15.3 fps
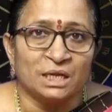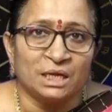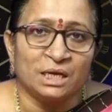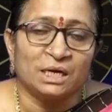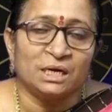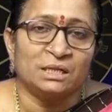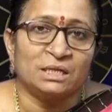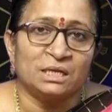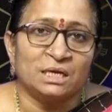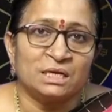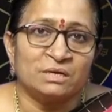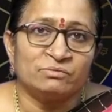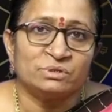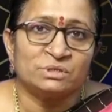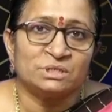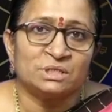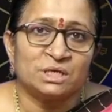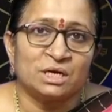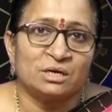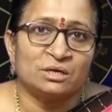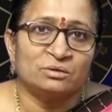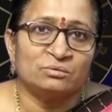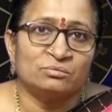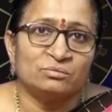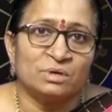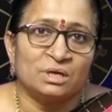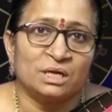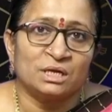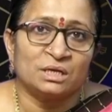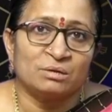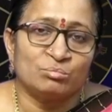ఇక్కడ తెల్లని వస్త్రాలను
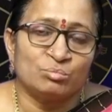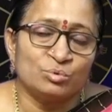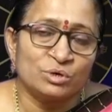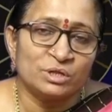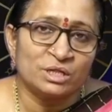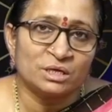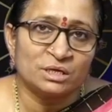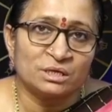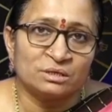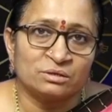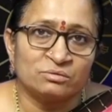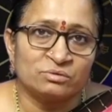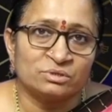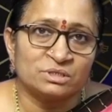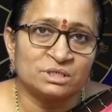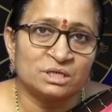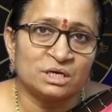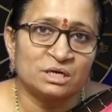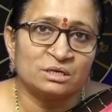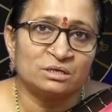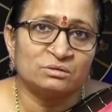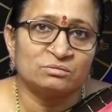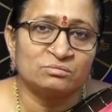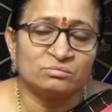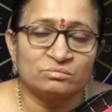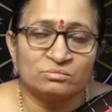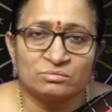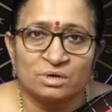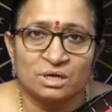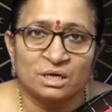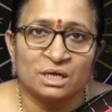అలాగే బూడిద రంగు వస్త్రాలను
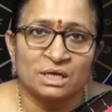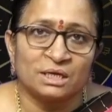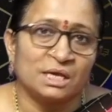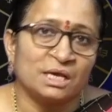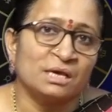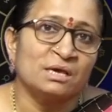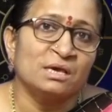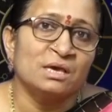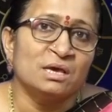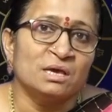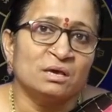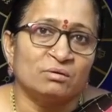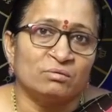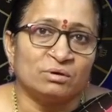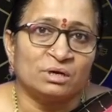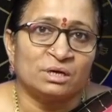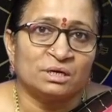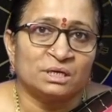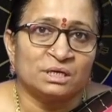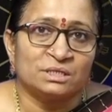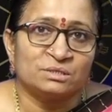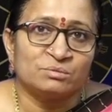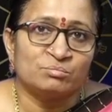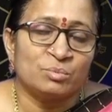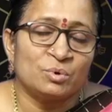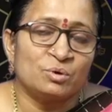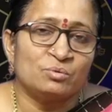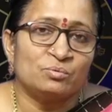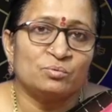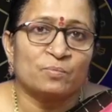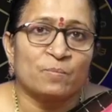అలాగే ఒక
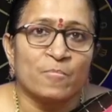కేజింబావు